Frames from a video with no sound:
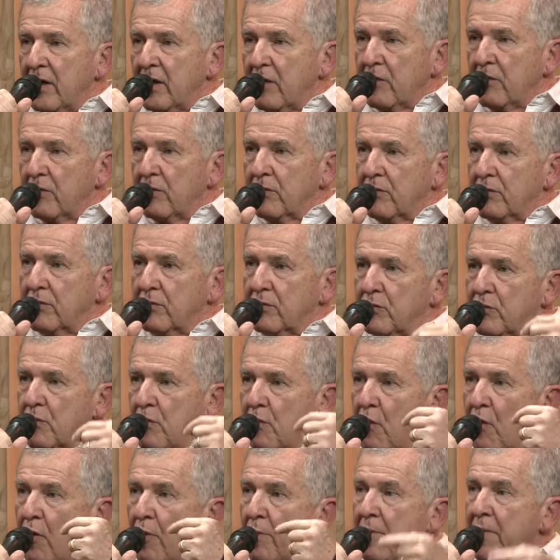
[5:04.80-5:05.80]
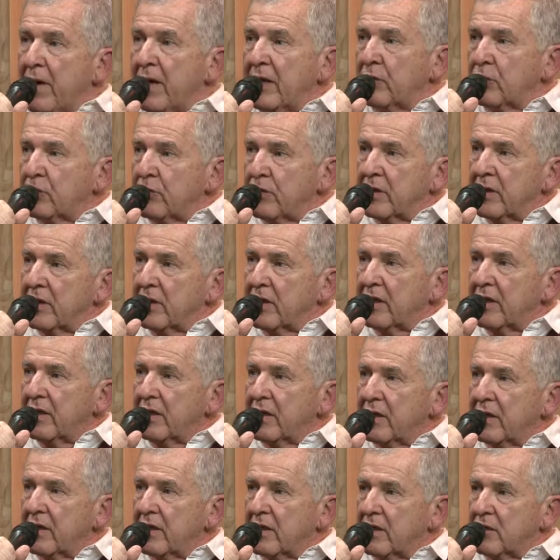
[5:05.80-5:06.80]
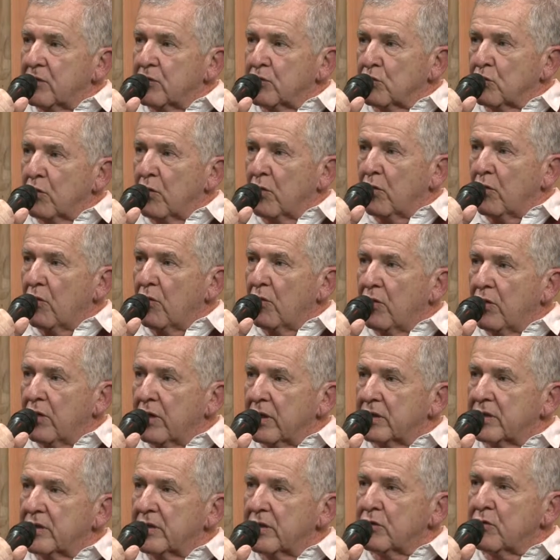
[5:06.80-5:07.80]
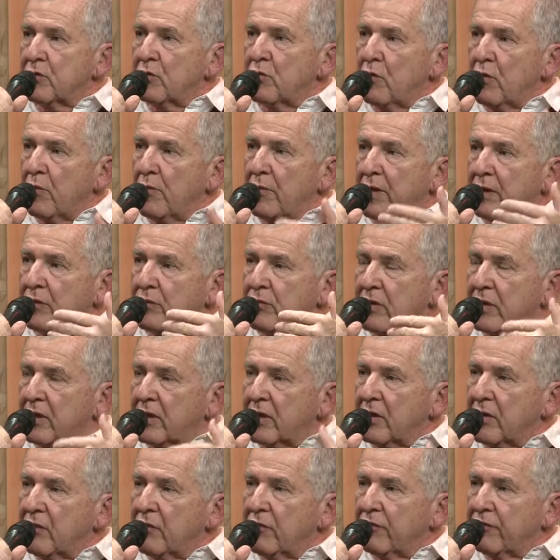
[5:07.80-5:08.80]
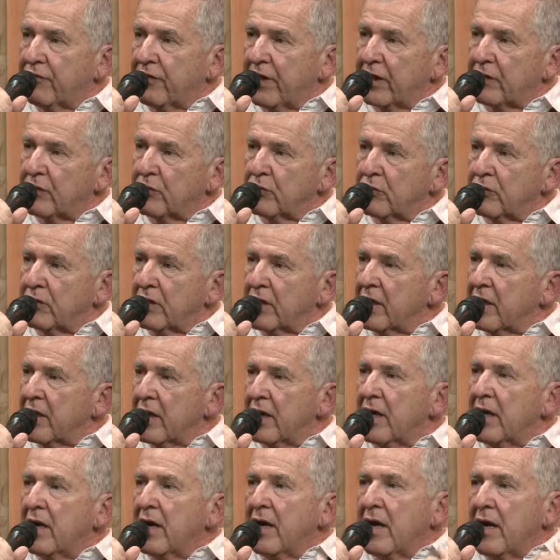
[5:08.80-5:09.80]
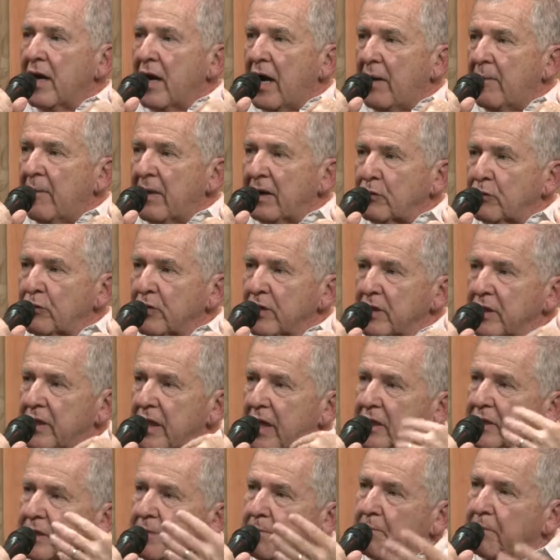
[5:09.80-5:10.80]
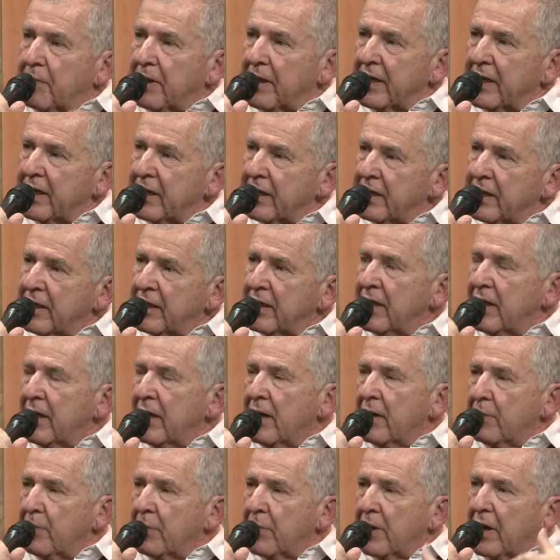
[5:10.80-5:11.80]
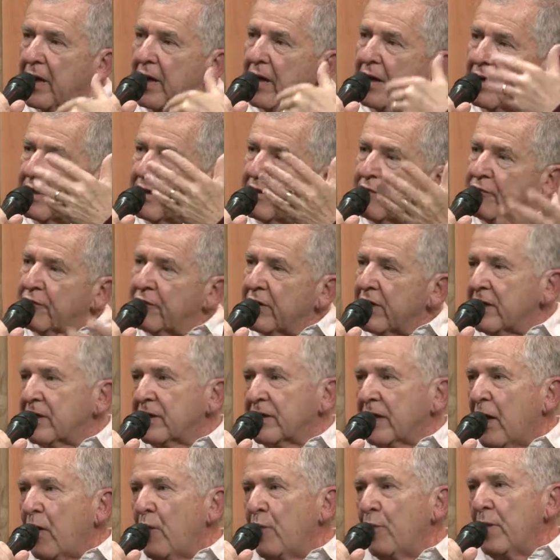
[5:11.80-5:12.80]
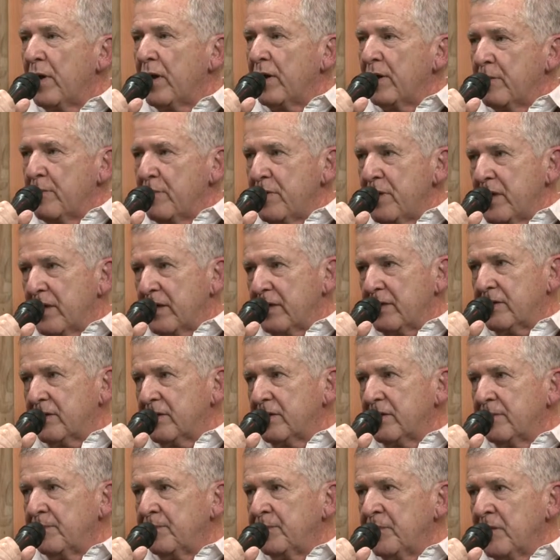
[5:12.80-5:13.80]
o, o momento em que isso ocorra seja o momento em que o feto tenha a maturidade plena para enfrentar o meio ambiente.